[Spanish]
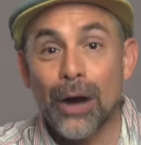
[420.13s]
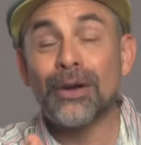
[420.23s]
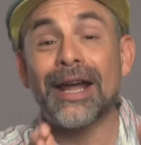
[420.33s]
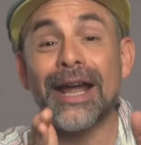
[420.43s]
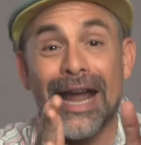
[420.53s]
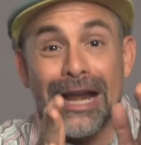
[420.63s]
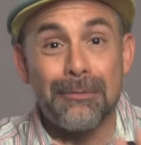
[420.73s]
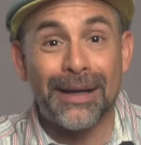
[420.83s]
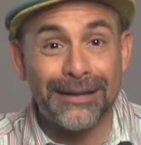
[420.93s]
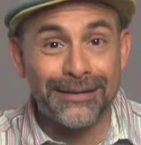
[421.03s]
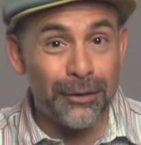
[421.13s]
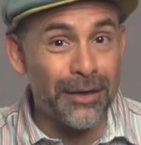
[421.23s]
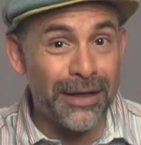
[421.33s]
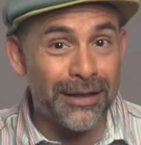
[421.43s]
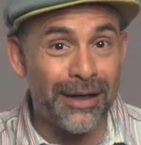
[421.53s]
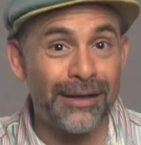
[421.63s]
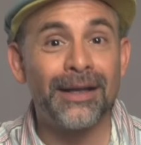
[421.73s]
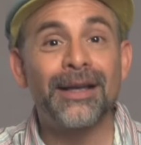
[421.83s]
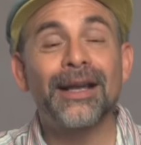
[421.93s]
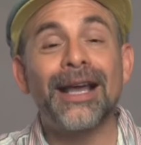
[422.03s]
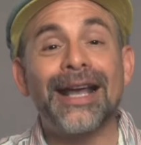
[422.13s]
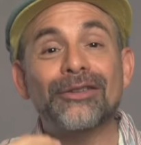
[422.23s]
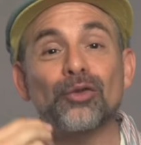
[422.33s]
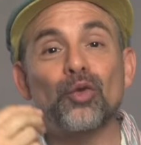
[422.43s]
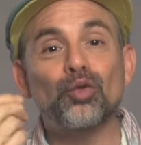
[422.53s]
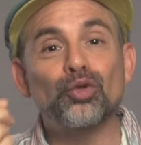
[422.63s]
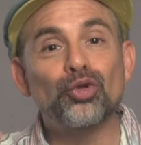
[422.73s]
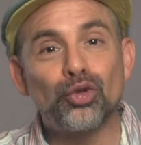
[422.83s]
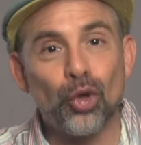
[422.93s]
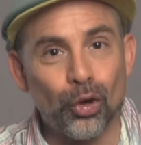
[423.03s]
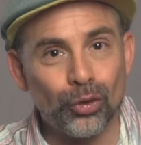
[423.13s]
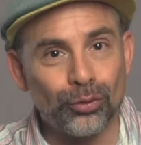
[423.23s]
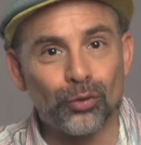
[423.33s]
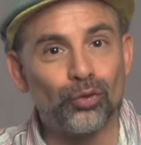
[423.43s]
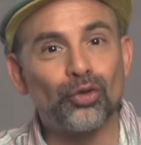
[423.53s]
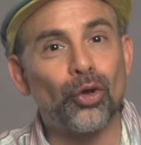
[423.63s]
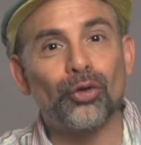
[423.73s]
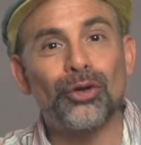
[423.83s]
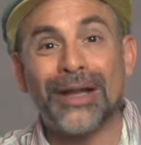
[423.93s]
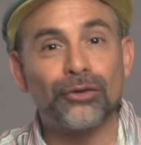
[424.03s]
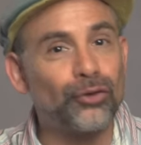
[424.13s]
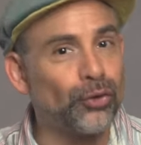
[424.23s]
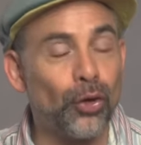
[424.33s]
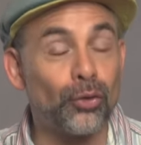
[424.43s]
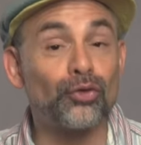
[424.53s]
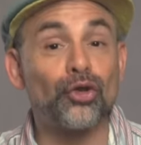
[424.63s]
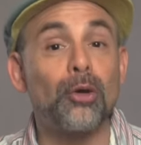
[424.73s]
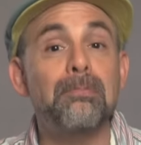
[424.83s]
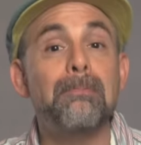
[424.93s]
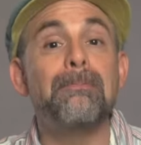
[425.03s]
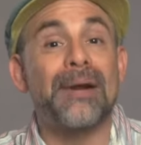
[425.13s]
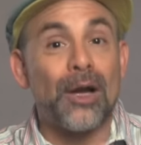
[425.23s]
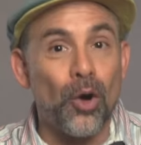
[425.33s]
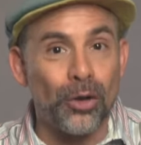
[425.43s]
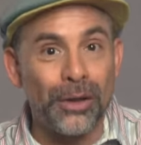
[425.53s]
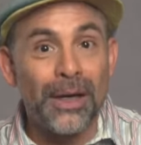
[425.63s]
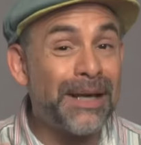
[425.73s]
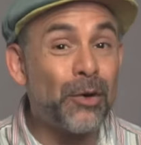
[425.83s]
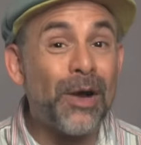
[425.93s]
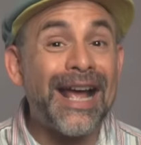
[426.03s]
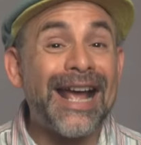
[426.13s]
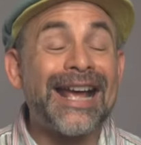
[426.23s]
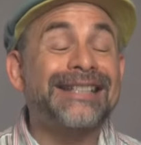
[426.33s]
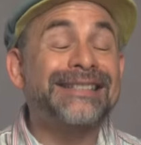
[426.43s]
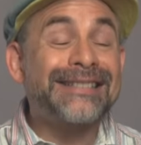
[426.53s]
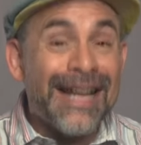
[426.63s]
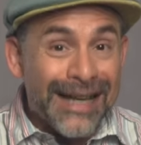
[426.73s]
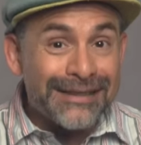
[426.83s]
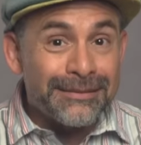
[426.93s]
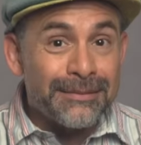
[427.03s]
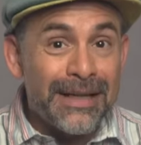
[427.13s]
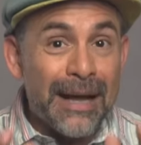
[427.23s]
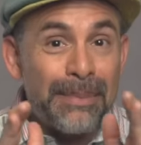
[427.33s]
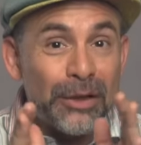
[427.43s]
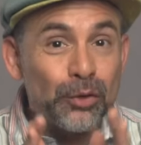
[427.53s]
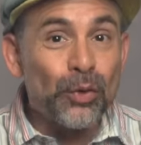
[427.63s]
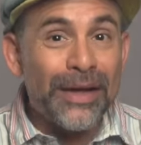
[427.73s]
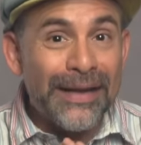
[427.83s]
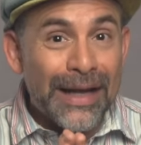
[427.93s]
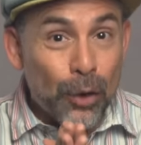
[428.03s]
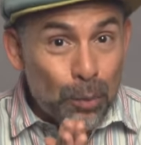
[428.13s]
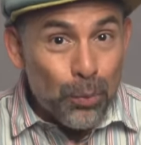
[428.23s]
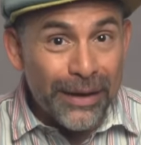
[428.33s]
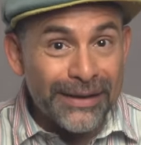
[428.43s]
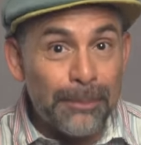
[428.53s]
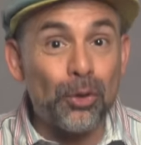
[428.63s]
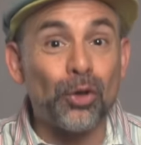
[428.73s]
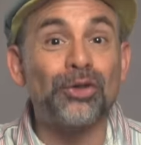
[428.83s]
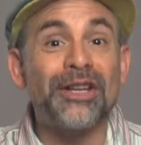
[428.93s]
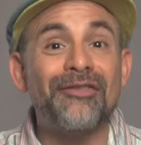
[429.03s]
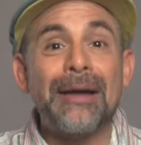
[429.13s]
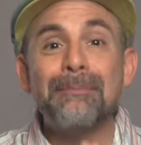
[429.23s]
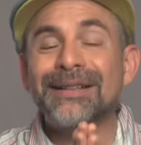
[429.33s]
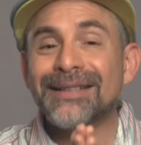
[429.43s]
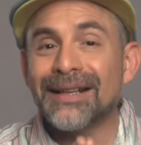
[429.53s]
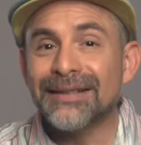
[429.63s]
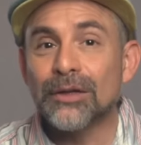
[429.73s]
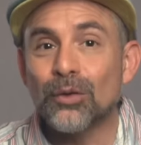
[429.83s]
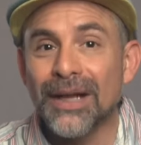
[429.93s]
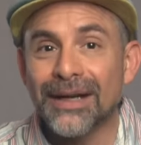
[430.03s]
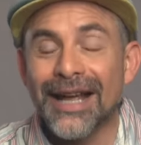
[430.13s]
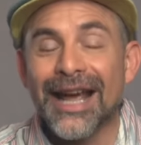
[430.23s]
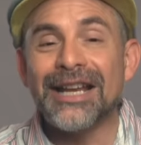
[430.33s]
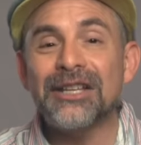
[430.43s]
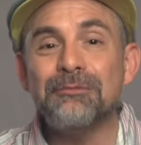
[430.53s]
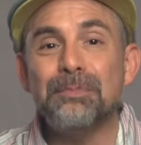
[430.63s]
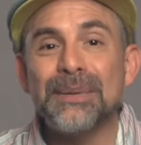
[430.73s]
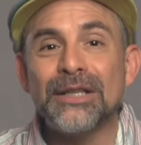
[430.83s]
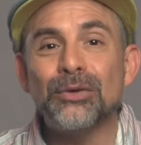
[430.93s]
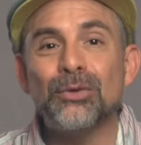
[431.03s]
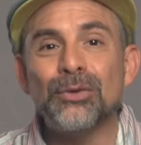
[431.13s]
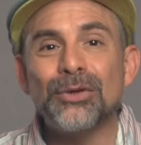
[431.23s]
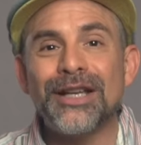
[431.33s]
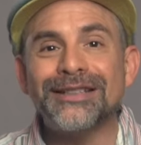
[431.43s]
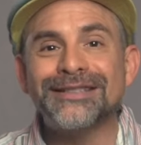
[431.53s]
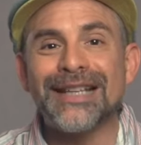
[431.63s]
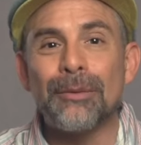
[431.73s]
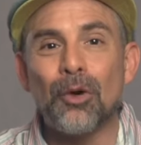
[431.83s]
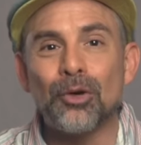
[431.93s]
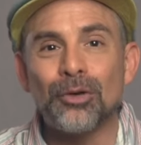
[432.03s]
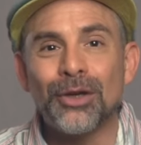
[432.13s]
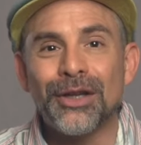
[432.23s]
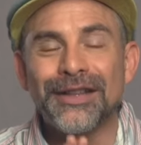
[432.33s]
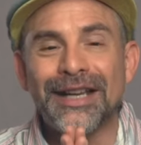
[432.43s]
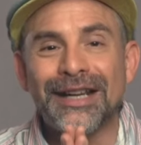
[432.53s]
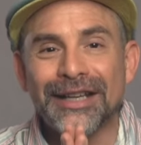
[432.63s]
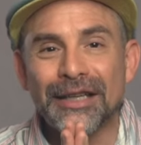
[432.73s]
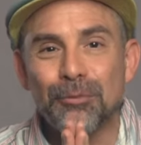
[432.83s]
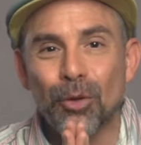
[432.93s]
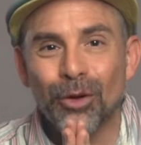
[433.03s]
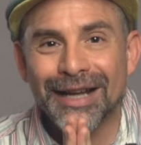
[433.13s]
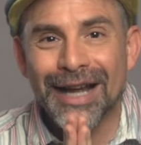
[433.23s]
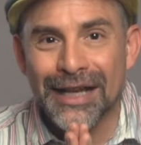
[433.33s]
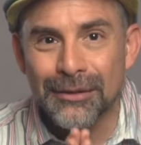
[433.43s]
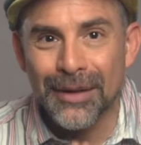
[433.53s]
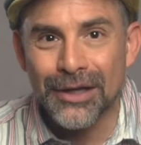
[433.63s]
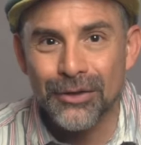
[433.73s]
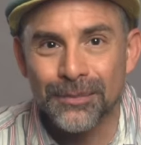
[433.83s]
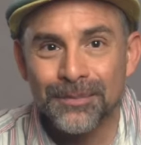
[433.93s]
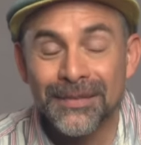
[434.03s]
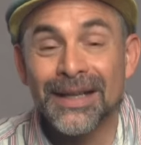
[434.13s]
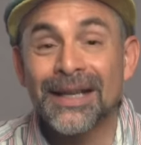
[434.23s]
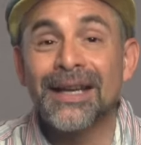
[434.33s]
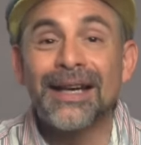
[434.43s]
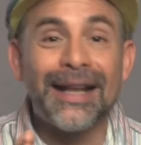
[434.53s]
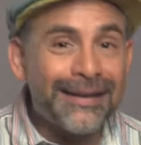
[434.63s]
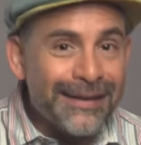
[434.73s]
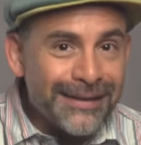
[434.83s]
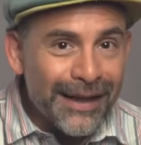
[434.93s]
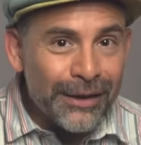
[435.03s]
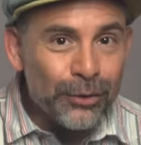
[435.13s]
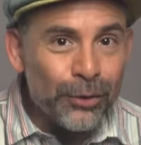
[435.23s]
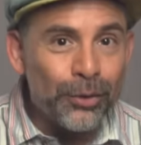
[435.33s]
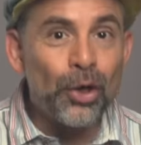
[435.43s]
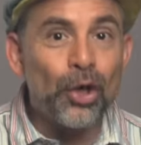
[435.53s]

aunque el manicero en realidad es un son, un son danzón, son pregón, pero esta es la apertura de la compuerta por donde va a empezar a circular el espíritu y el sabor del ritmo caribeño. Gracias a esto,